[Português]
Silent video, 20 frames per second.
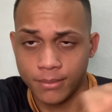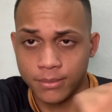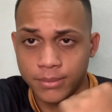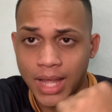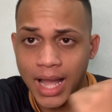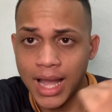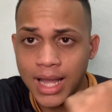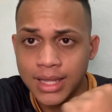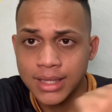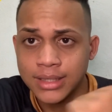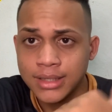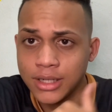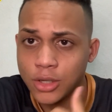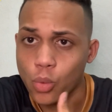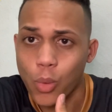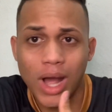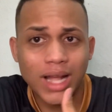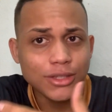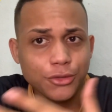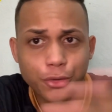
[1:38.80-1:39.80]
tá?
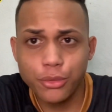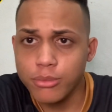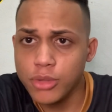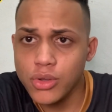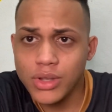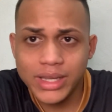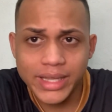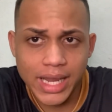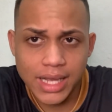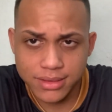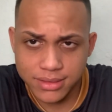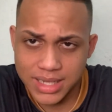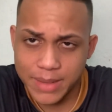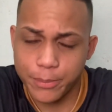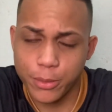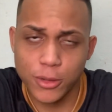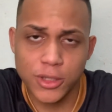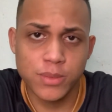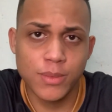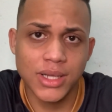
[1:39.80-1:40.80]
4 mil ingressos
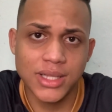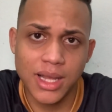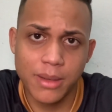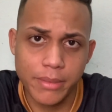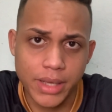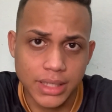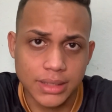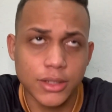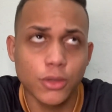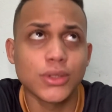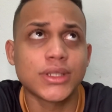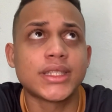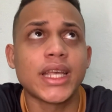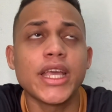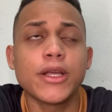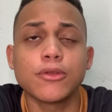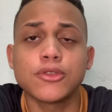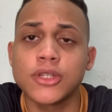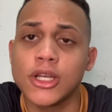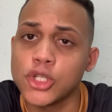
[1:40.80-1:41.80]
aproximadamente. Eu sei
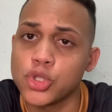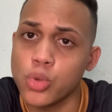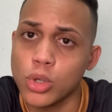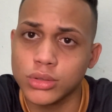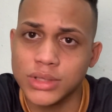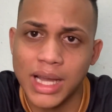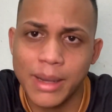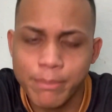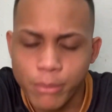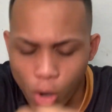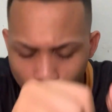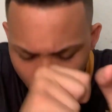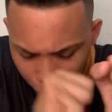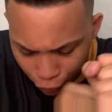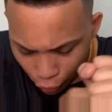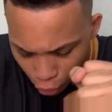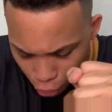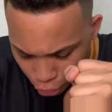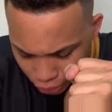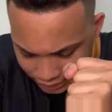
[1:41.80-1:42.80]
que o São João tá bom, o
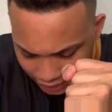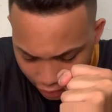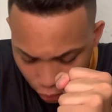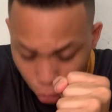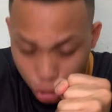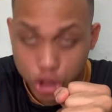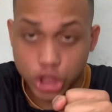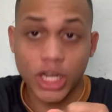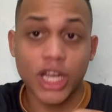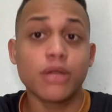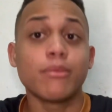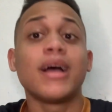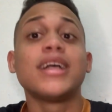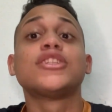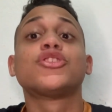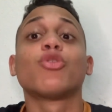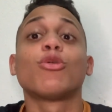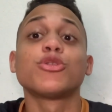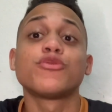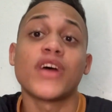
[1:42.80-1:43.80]
forró tá arrochado,
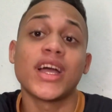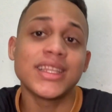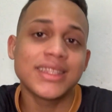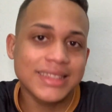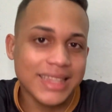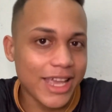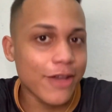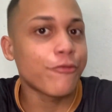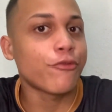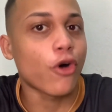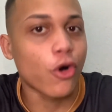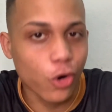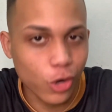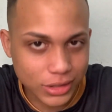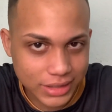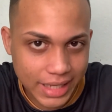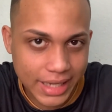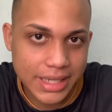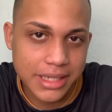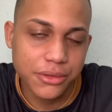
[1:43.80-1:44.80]
mas hoje vai ter forró
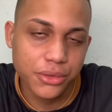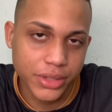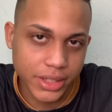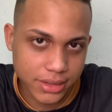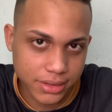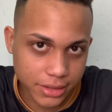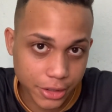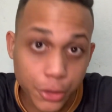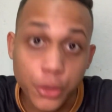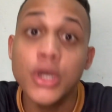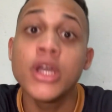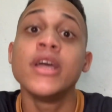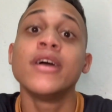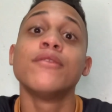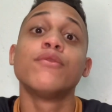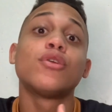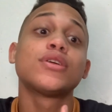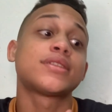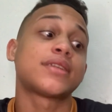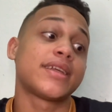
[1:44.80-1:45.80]
na Ilha do Retiro.
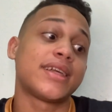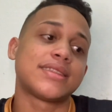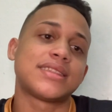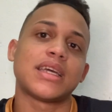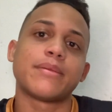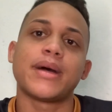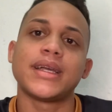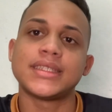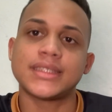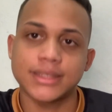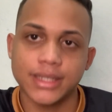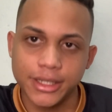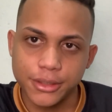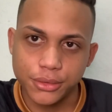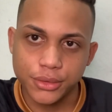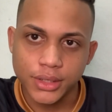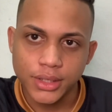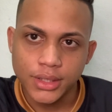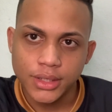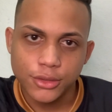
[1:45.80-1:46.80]
Vou sair até mais
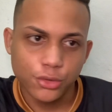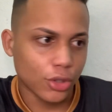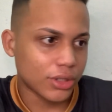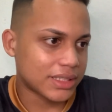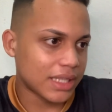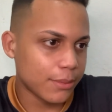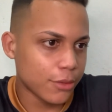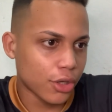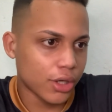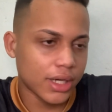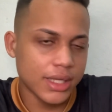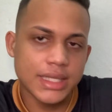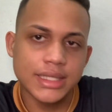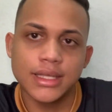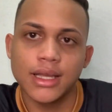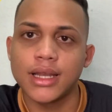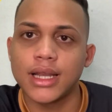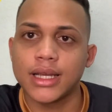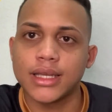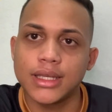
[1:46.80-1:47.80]
cedo. Tô até me
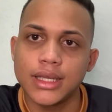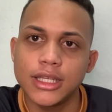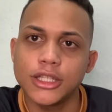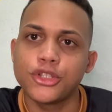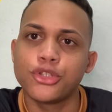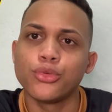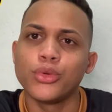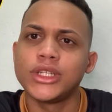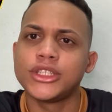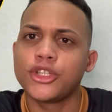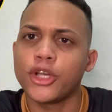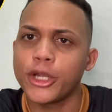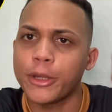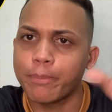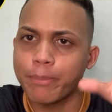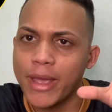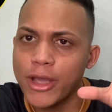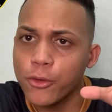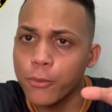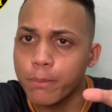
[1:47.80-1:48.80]
organizando aqui, duas horas,
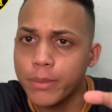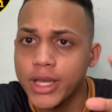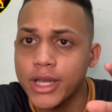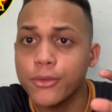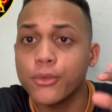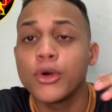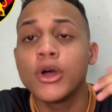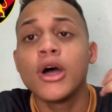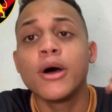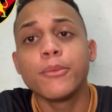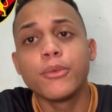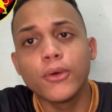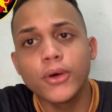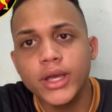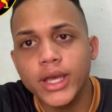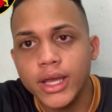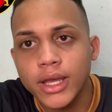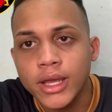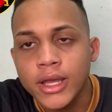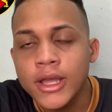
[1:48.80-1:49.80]
pego o beco. Por
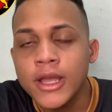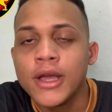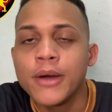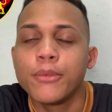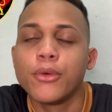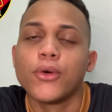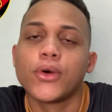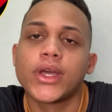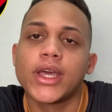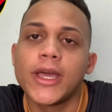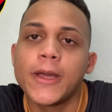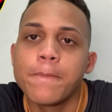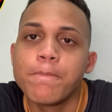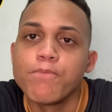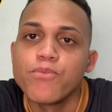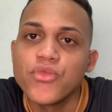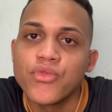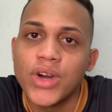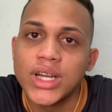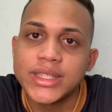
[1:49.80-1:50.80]
quê? porque
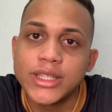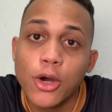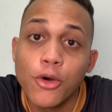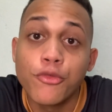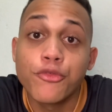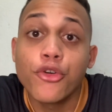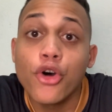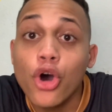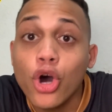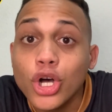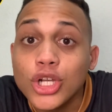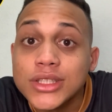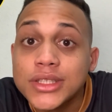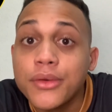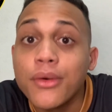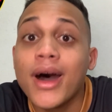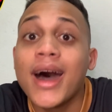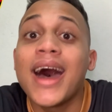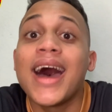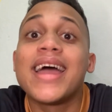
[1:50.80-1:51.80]
vai ter um forrozinho,
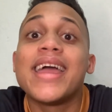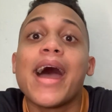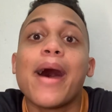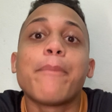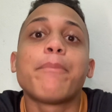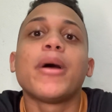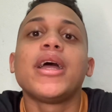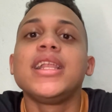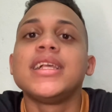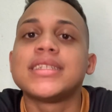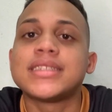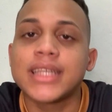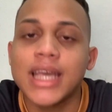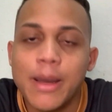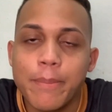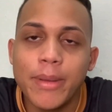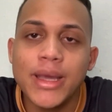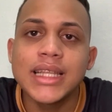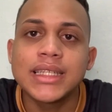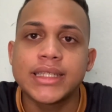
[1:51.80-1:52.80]
um arraiá, pé de serra,
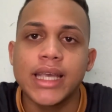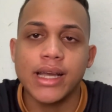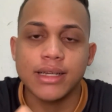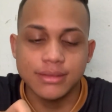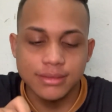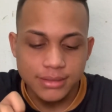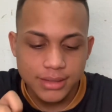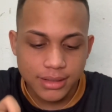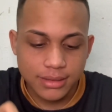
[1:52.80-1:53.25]
pé de serra.